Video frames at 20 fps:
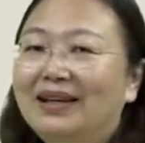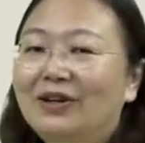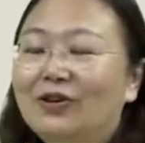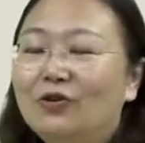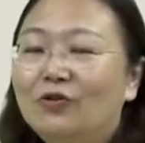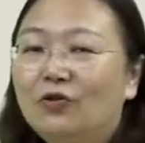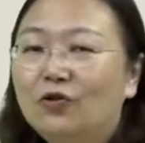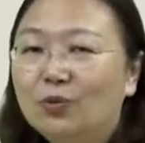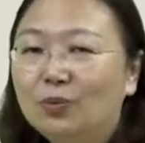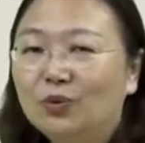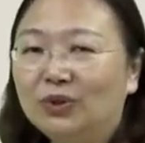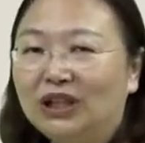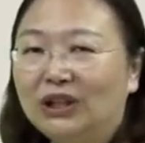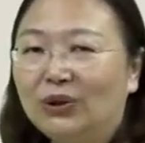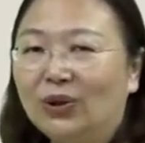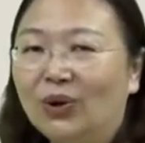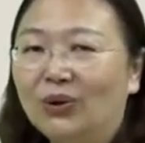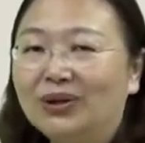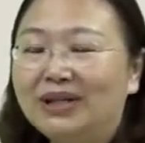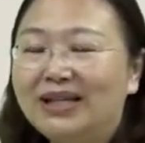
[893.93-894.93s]
父母的
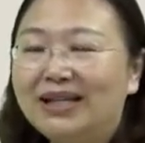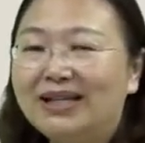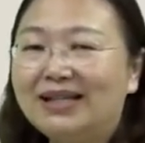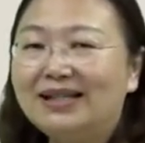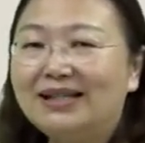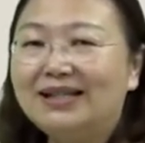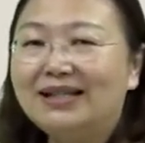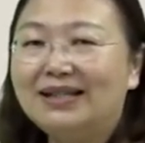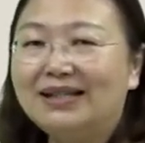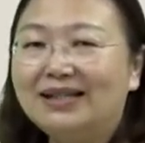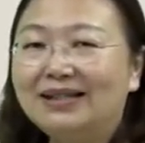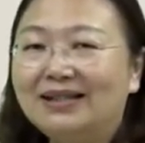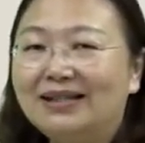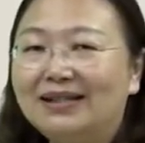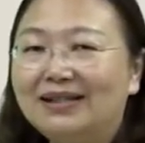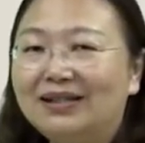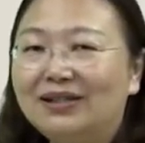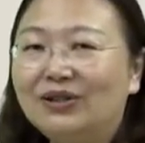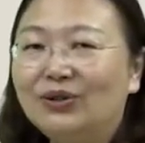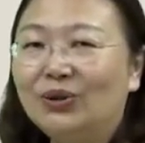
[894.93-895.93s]
同意其
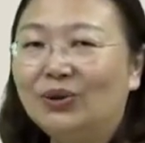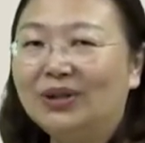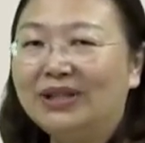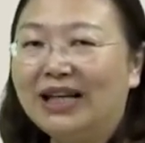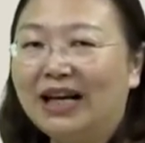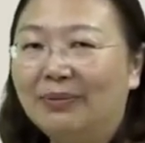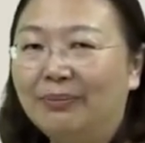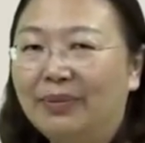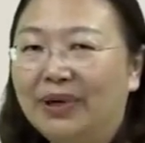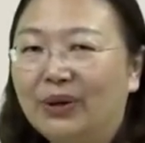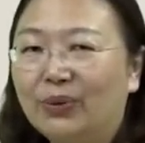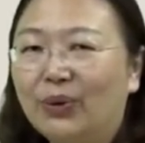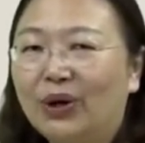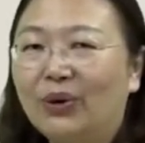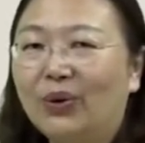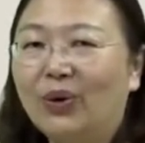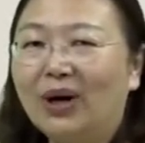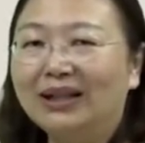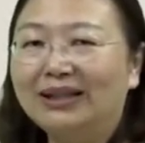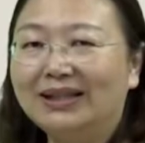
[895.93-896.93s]
实就像玫瑰
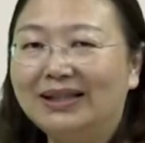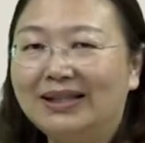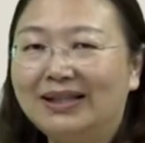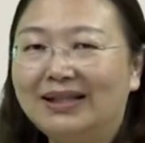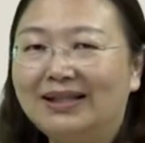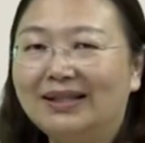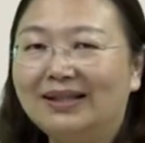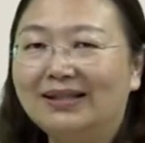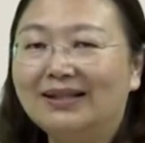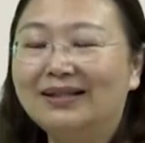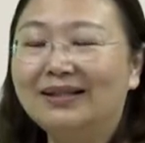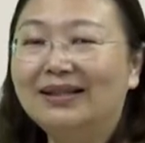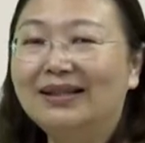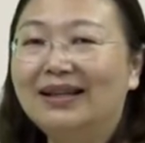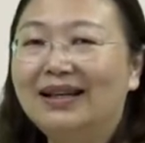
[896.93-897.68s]
花的刺，